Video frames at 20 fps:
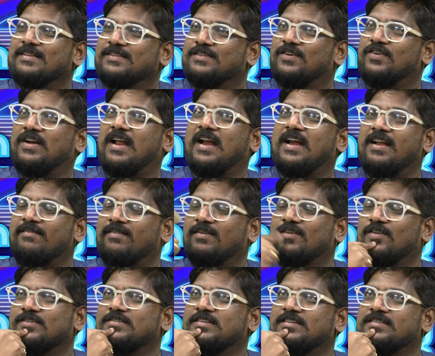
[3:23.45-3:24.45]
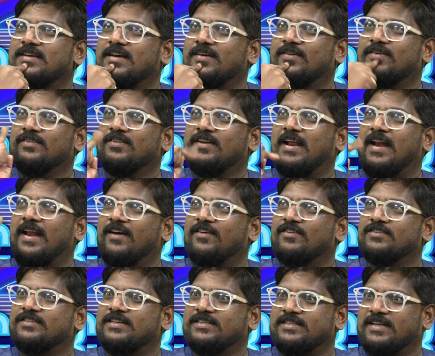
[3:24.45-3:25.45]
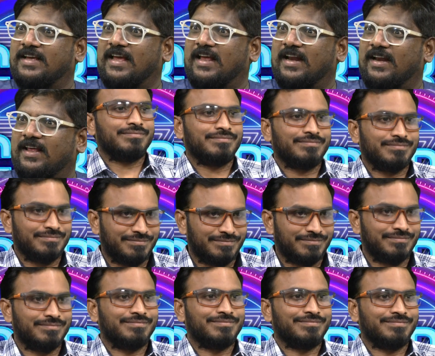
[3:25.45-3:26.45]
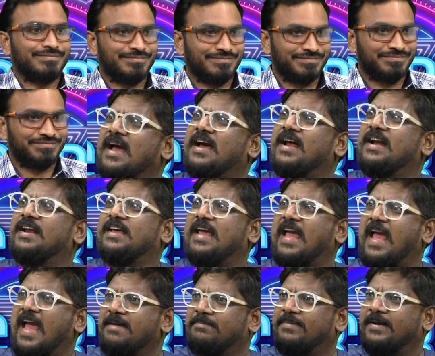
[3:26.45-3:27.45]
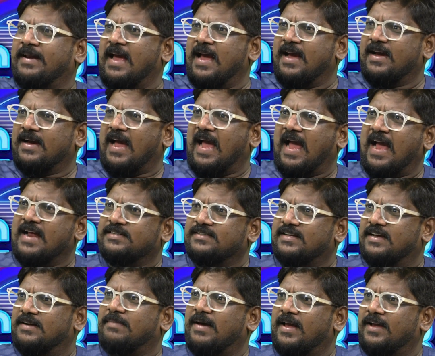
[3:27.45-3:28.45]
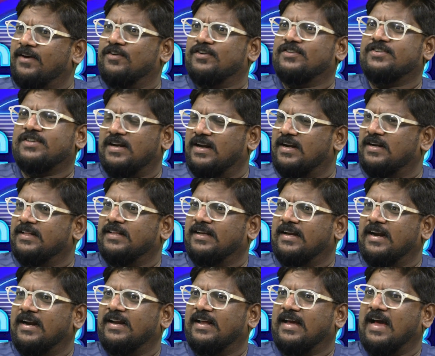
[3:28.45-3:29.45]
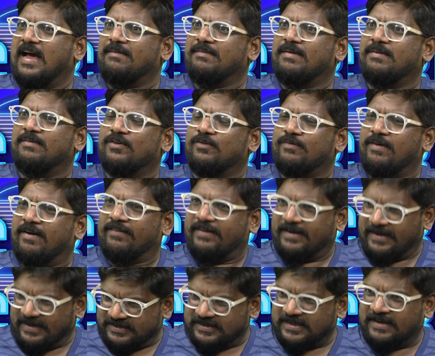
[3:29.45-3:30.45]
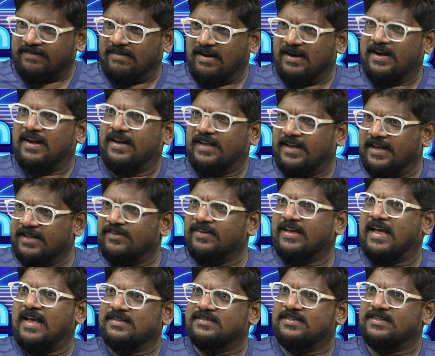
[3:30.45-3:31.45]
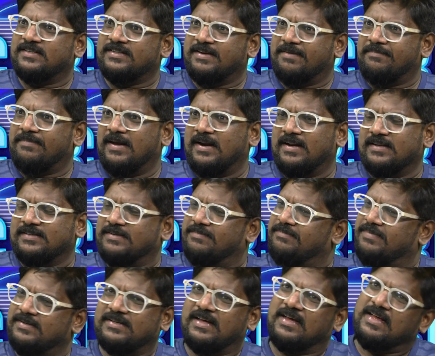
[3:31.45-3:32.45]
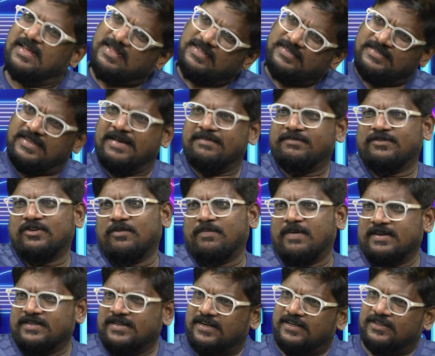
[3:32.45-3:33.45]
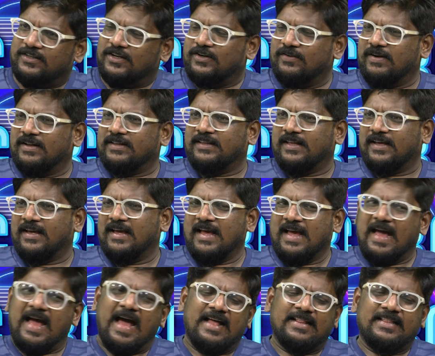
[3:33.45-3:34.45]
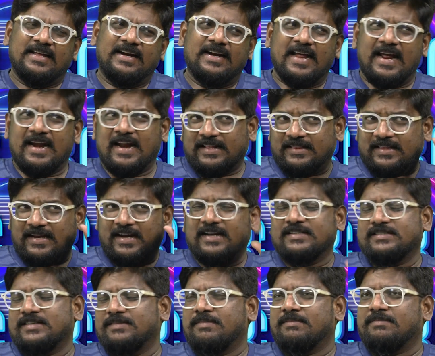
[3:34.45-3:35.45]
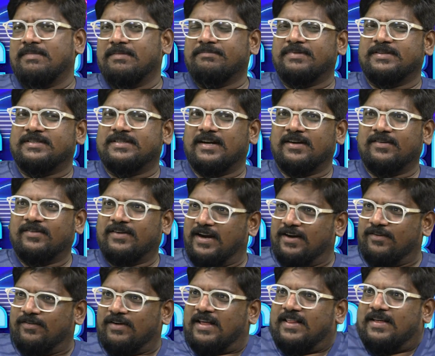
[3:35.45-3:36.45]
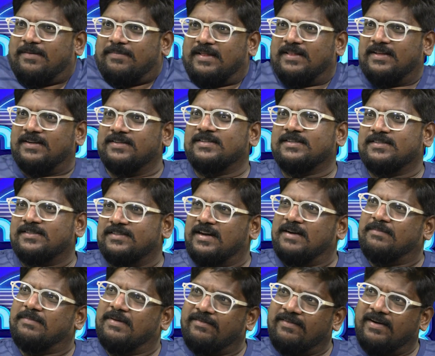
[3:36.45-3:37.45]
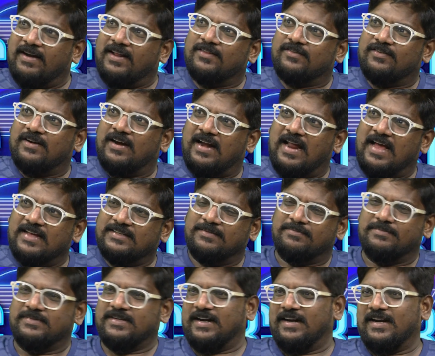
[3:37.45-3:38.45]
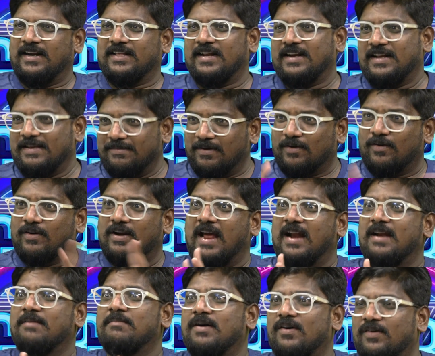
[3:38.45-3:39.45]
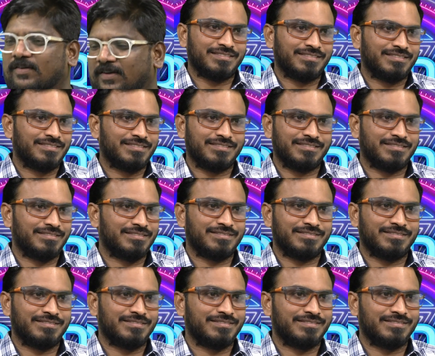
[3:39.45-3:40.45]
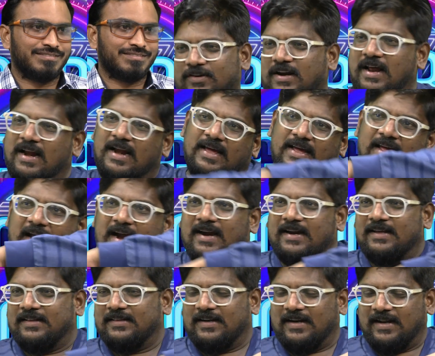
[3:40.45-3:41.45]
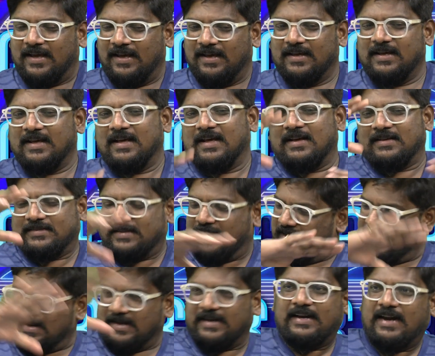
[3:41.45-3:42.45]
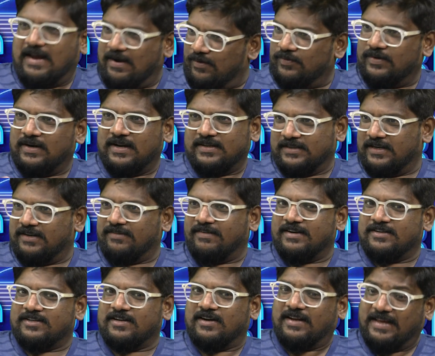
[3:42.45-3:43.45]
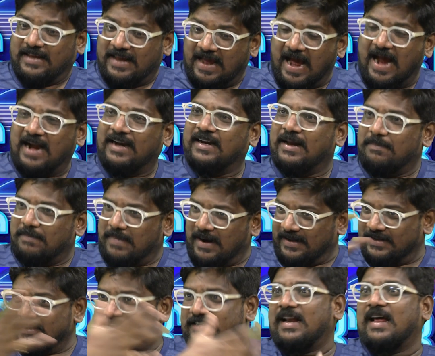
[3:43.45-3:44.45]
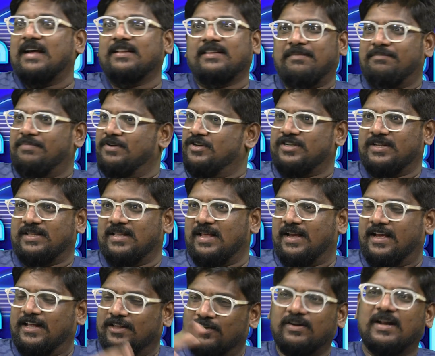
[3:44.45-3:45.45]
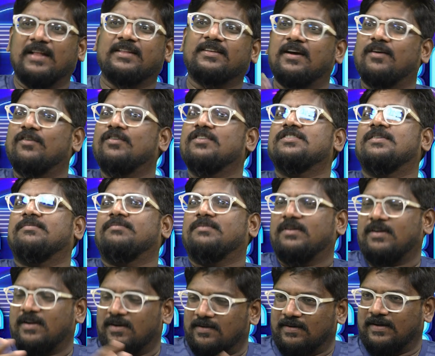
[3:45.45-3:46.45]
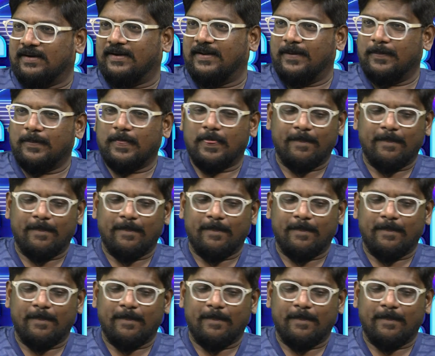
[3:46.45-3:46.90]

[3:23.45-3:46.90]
సో నన్ను ఎవరు క్వశ్చన్ చేయకూడదు నేనే క్వశ్చన్ చేయాలి ప్రియాంకని hmm. ఏ ప్రియాంక ఆన్సర్ ఈ క్వశ్చన్ అనేది గట్టిగా ఆమెమో నువ్వేమో టీచర్వా నేను నీకు ఎందుకు ఆన్సర్ చెప్పాలని చెప్పేసి సేమ్ శోభా శెట్టితోనూ అంతే hmm. అదేంటి ఆయన అంతగానని చెప్పి పంపించాడు నేను కూడా అదే ప్రదర్శిస్తున్నాను మరి వీళ్ళెందుకు నన్ను యాక్సెప్ట్ చేయట్లేదని అని ఒక డైలమా ఉండింది hmm. ఈరోజు కూడా అలాగే ఆడిందిలే సరే ఇట్లా ఉన్న సిచ్యువేషన్లో ఈ ఆట మనకి చిరాకు తెప్పించిందా ఎందుకు రతిక గురించి చెప్తున్నాను అంటే